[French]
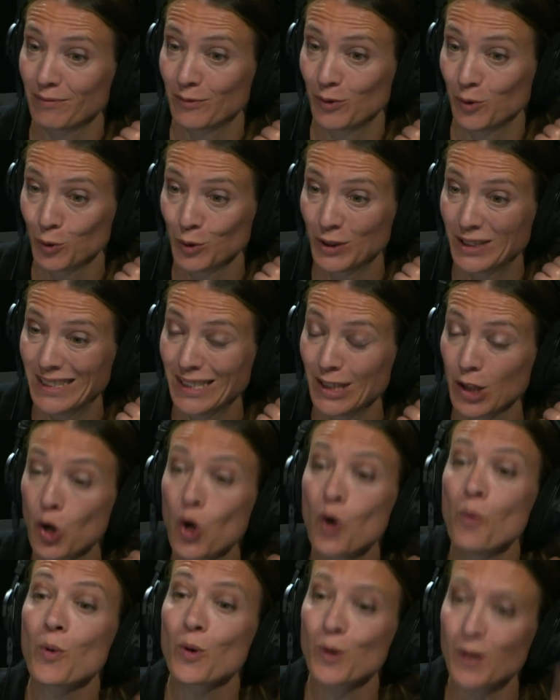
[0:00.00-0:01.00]
ont-ils
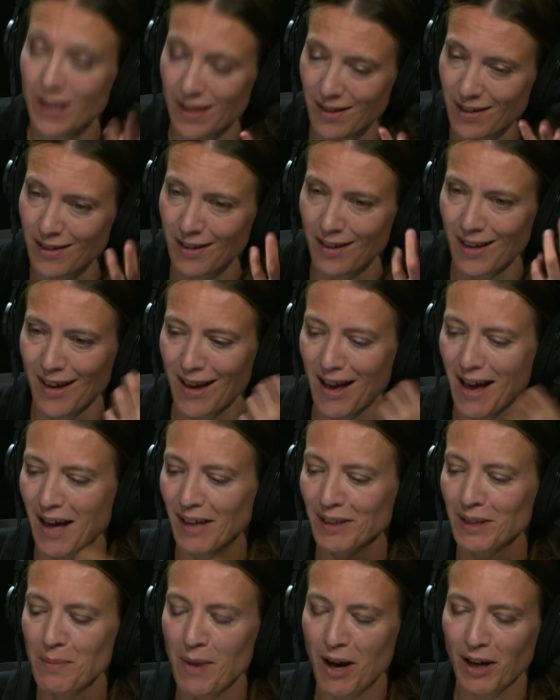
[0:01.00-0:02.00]
commencé à
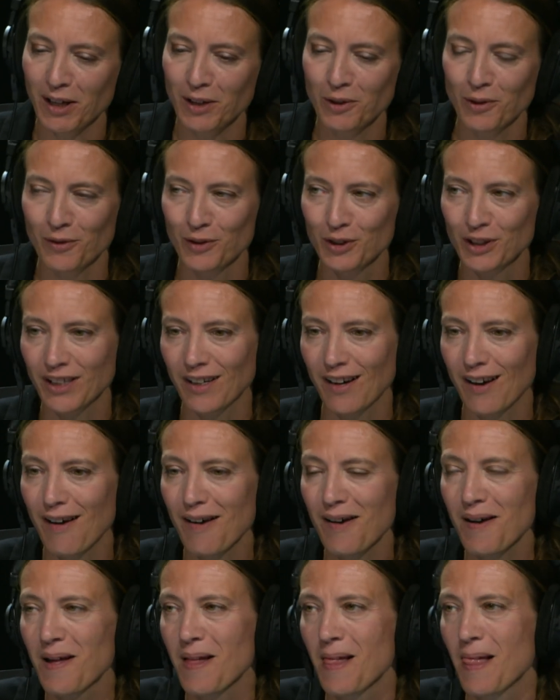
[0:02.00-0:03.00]
débarquer dans votre art
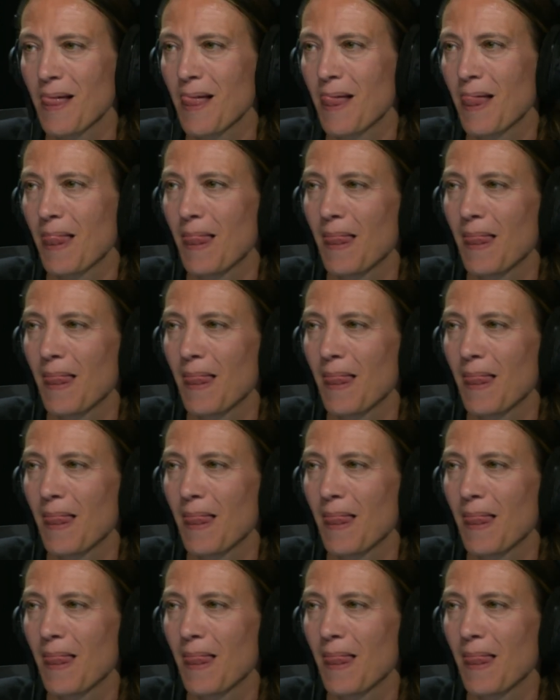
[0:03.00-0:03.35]
au